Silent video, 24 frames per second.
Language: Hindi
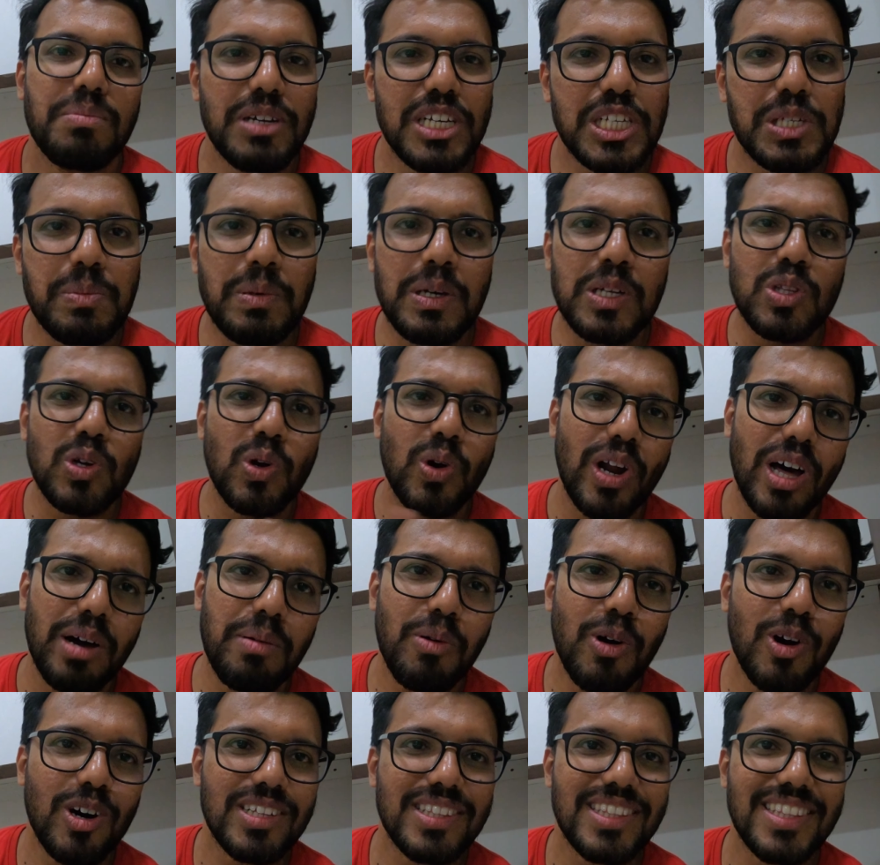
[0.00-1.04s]
बीच में
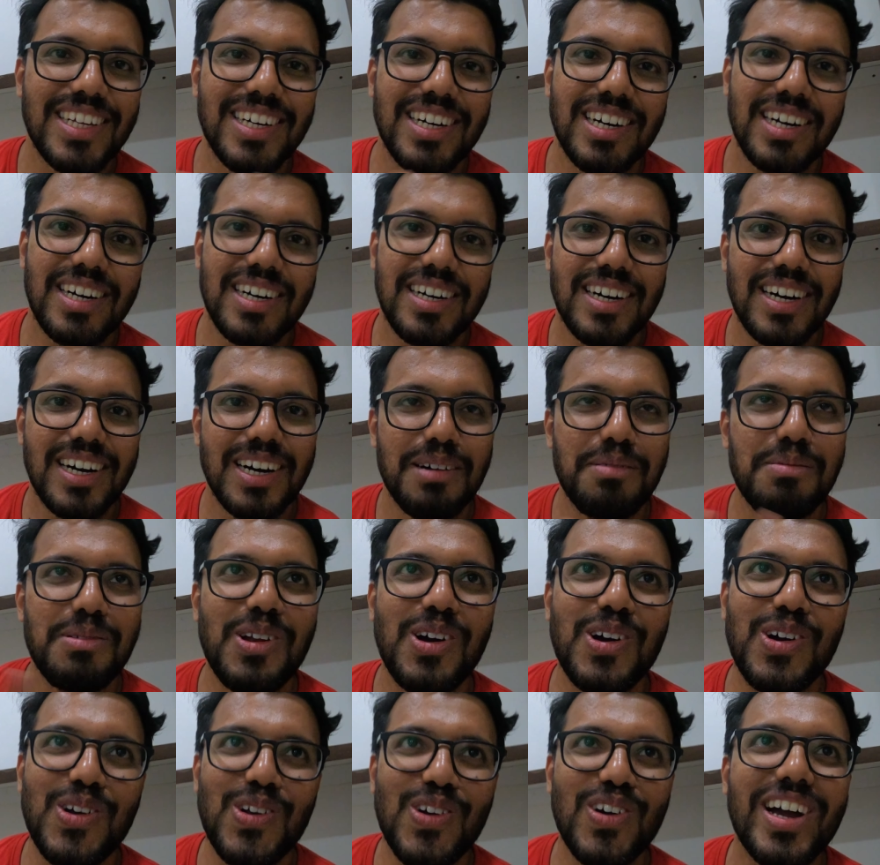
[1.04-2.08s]
थोड़ा बहुत uh, हम
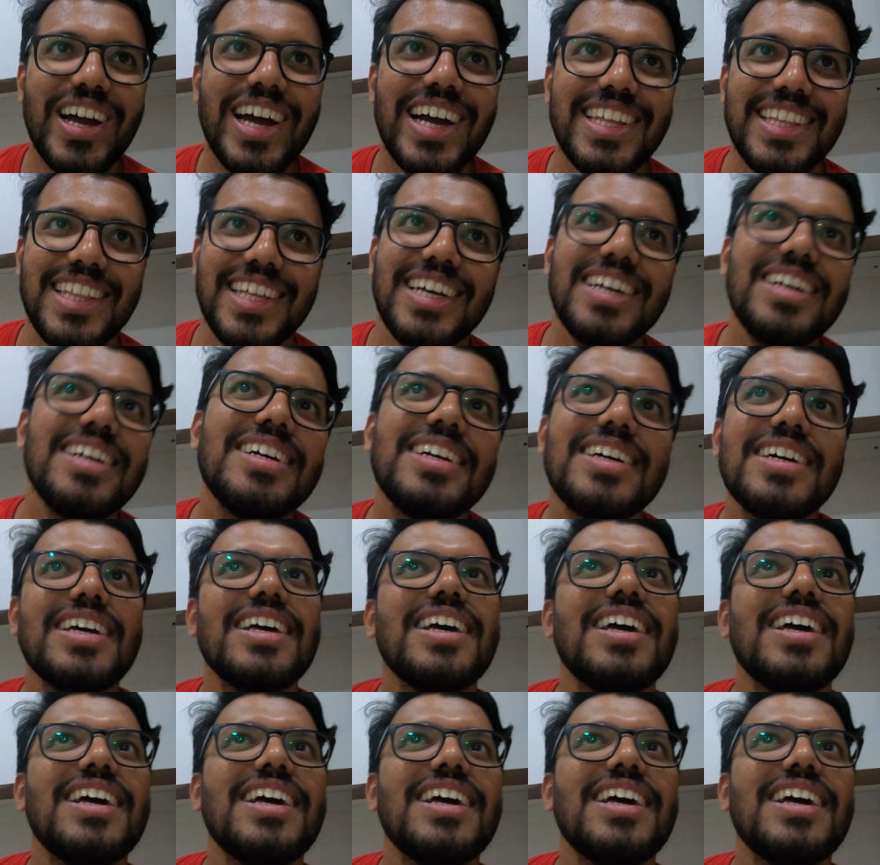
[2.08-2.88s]
लोग रुक गए थे